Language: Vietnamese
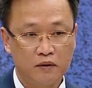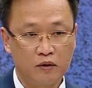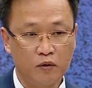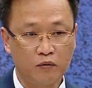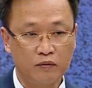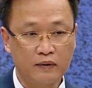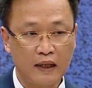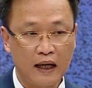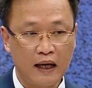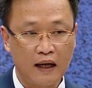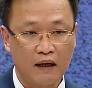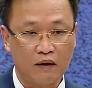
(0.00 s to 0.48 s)
Chúng
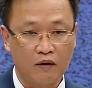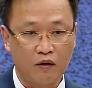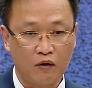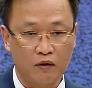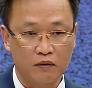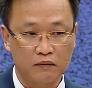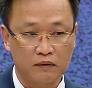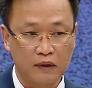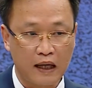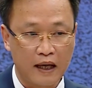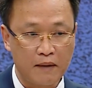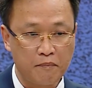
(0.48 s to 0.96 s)
ta
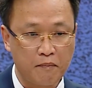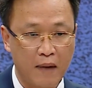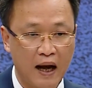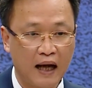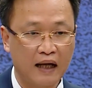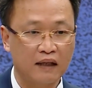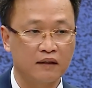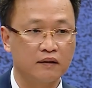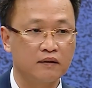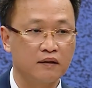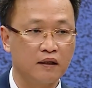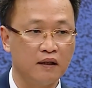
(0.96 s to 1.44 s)
còn đã
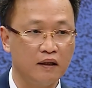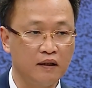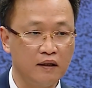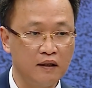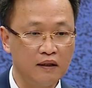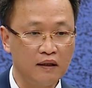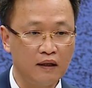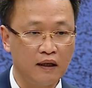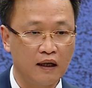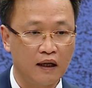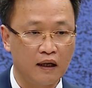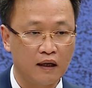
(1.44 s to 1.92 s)
bàn tới
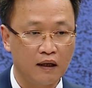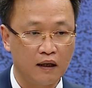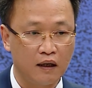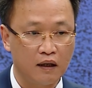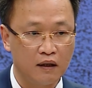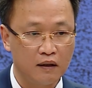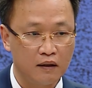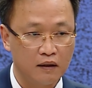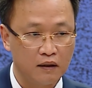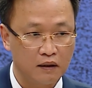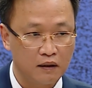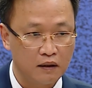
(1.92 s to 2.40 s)
là
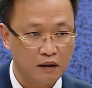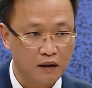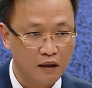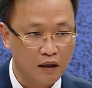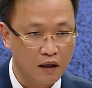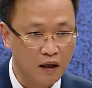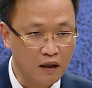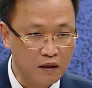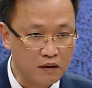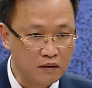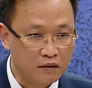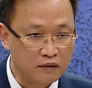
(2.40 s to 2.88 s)

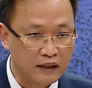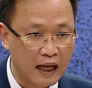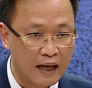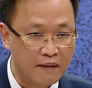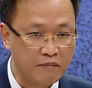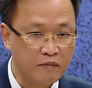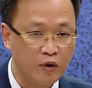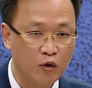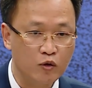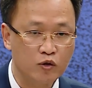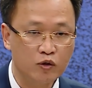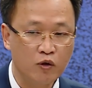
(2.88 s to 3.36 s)
hơn
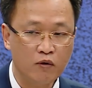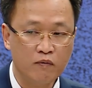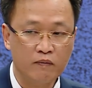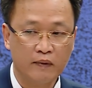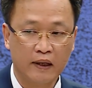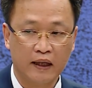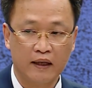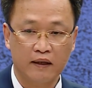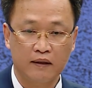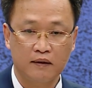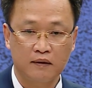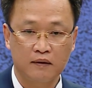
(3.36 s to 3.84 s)
8 nội dung
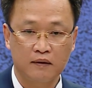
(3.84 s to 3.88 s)
này.